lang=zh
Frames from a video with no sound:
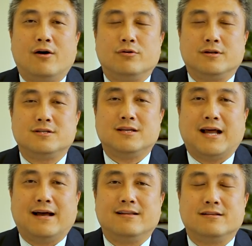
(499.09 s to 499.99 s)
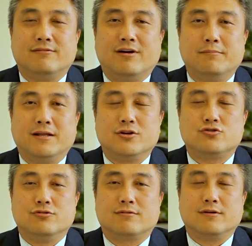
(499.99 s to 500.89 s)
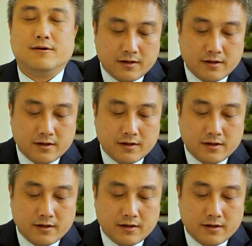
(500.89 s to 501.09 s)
或者其他的这方面的职责。